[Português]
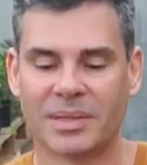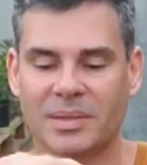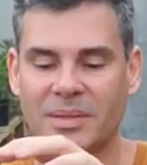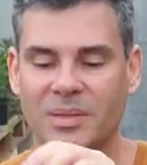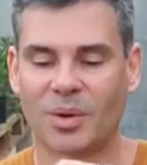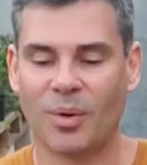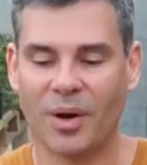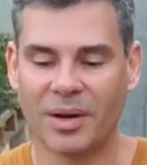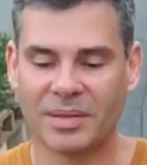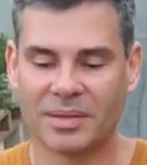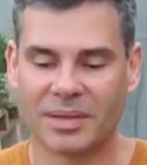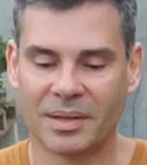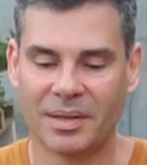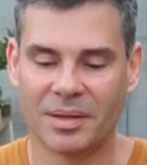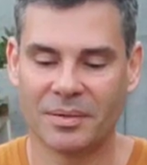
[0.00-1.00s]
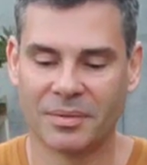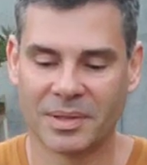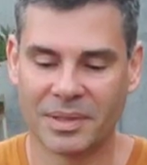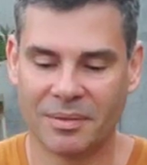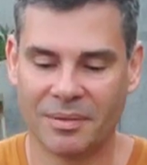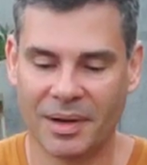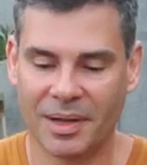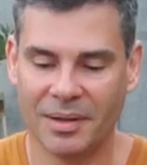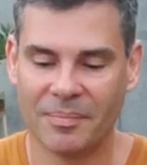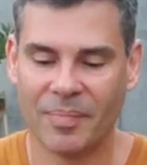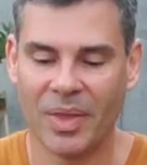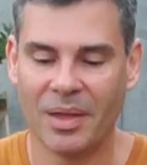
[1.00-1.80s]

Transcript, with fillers: esses cortes aqui que você vai